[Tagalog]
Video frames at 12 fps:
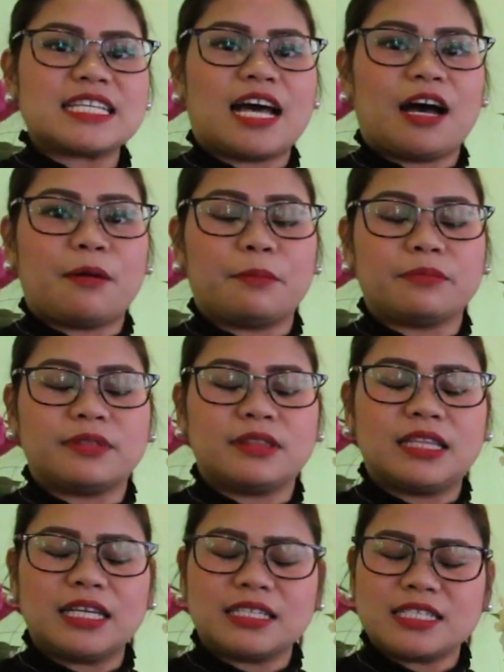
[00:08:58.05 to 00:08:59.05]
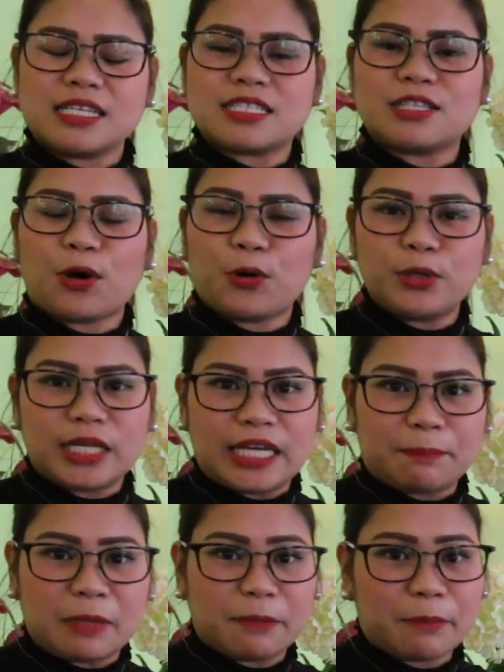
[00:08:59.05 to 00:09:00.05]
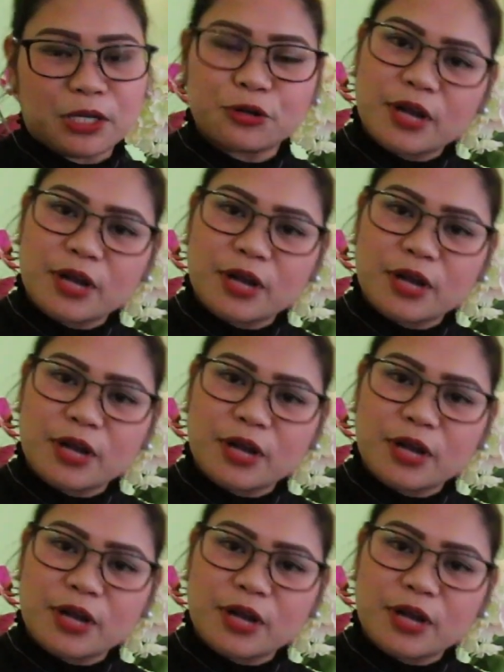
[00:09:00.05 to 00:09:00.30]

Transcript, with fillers: Um, this is the only Filipino